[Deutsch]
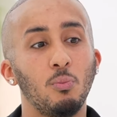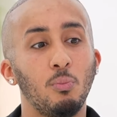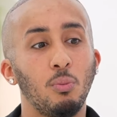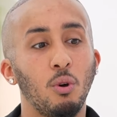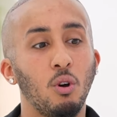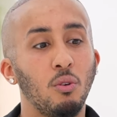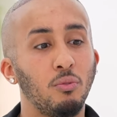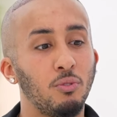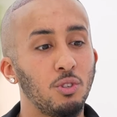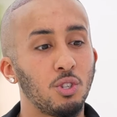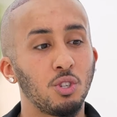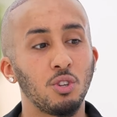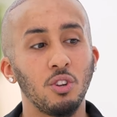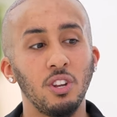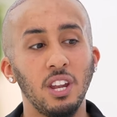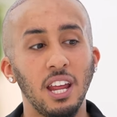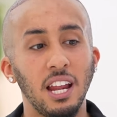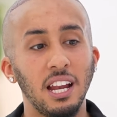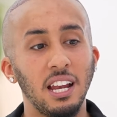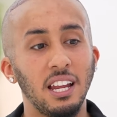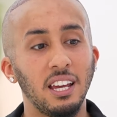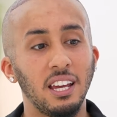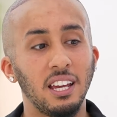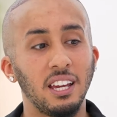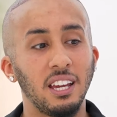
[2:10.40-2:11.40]

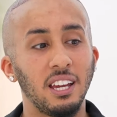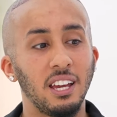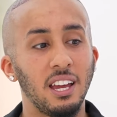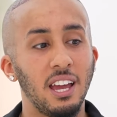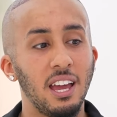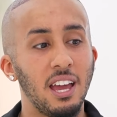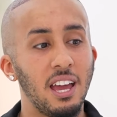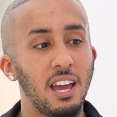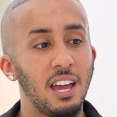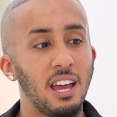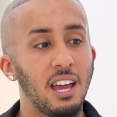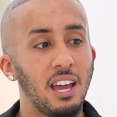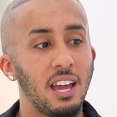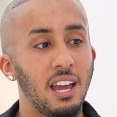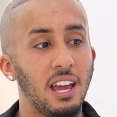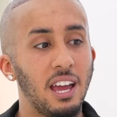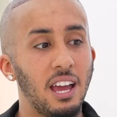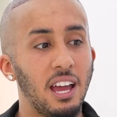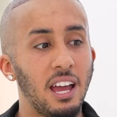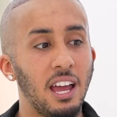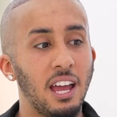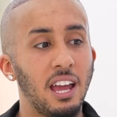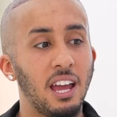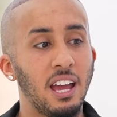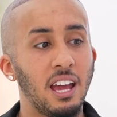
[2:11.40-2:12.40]
professionelle
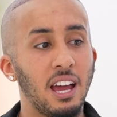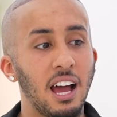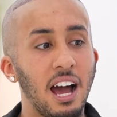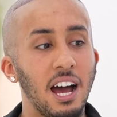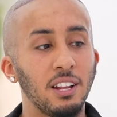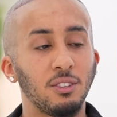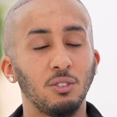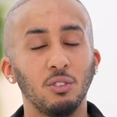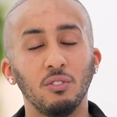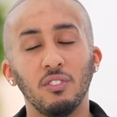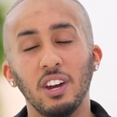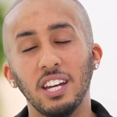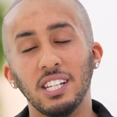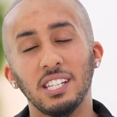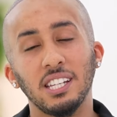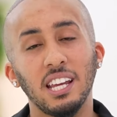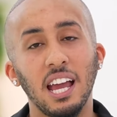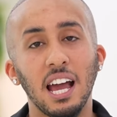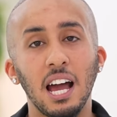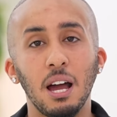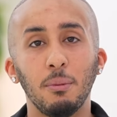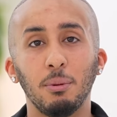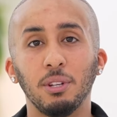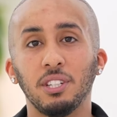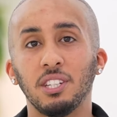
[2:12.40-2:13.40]
äh, Art und Weise
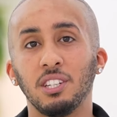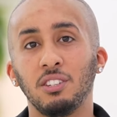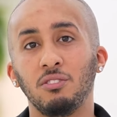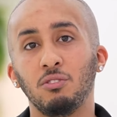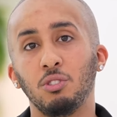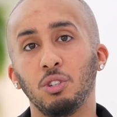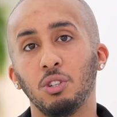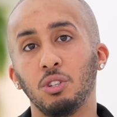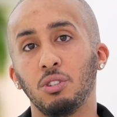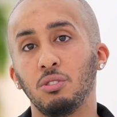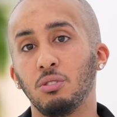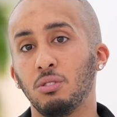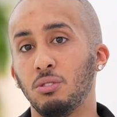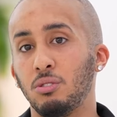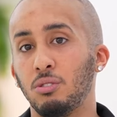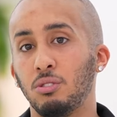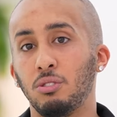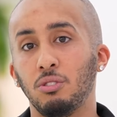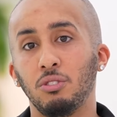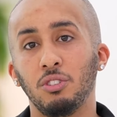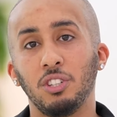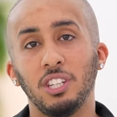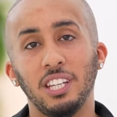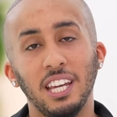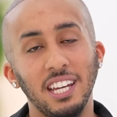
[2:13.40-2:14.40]
gearbeitet wird.
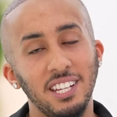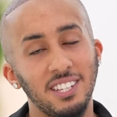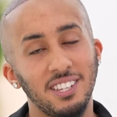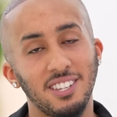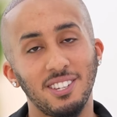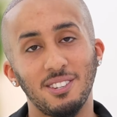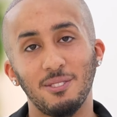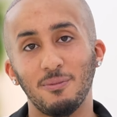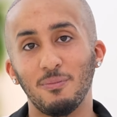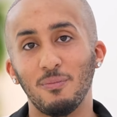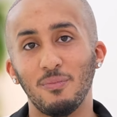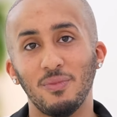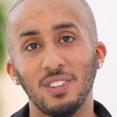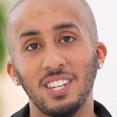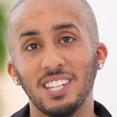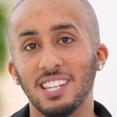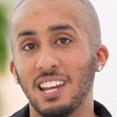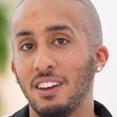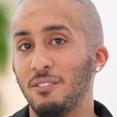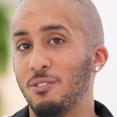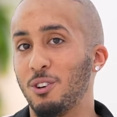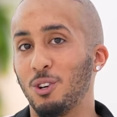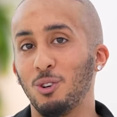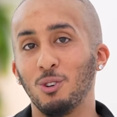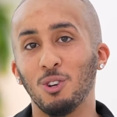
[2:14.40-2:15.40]
Und yes, ist
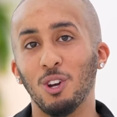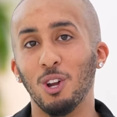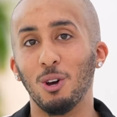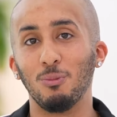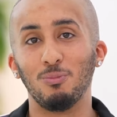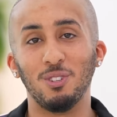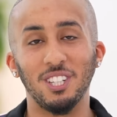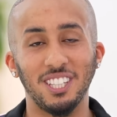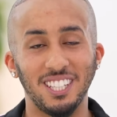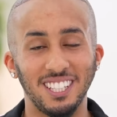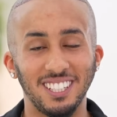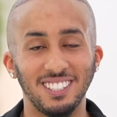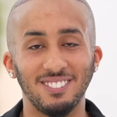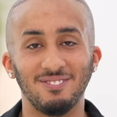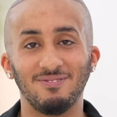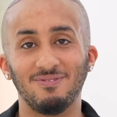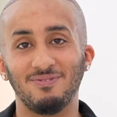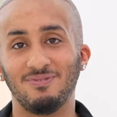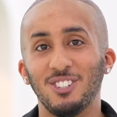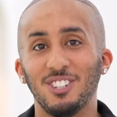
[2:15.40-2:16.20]
einfach unglaublich hier.